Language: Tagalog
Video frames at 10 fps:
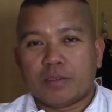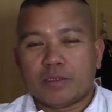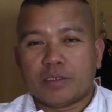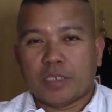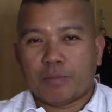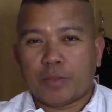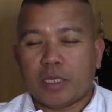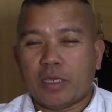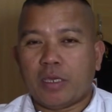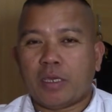
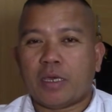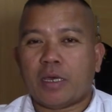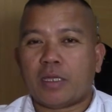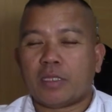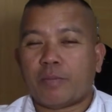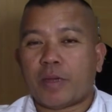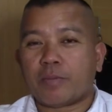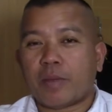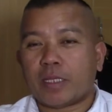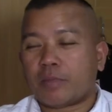Safety uh,
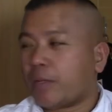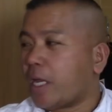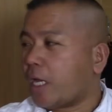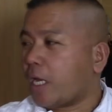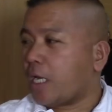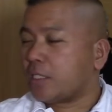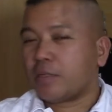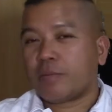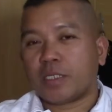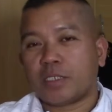department. May nakilala
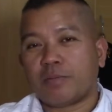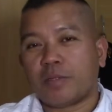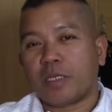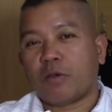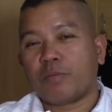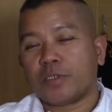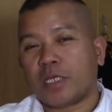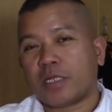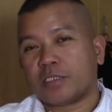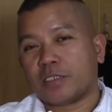siya mga safety
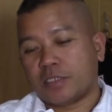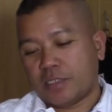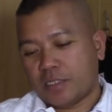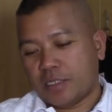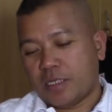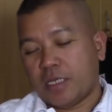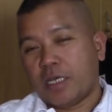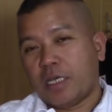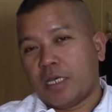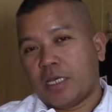officers.
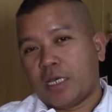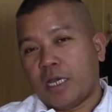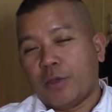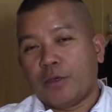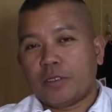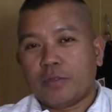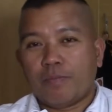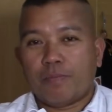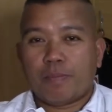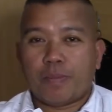Ngayon,
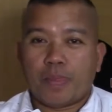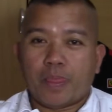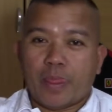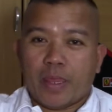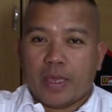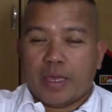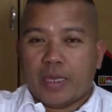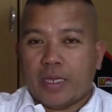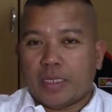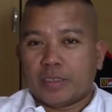
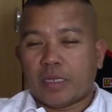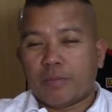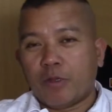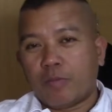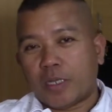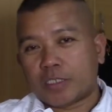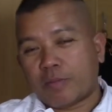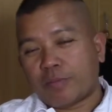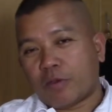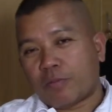sabi ng mga
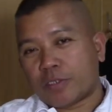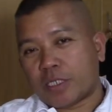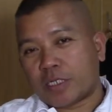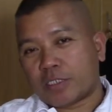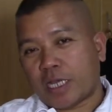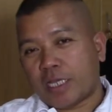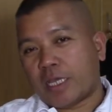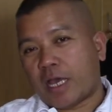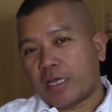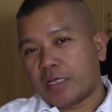safety officers sa
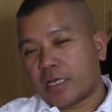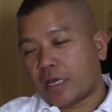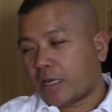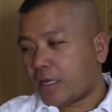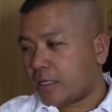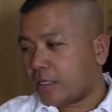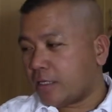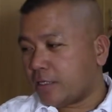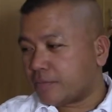kanya ay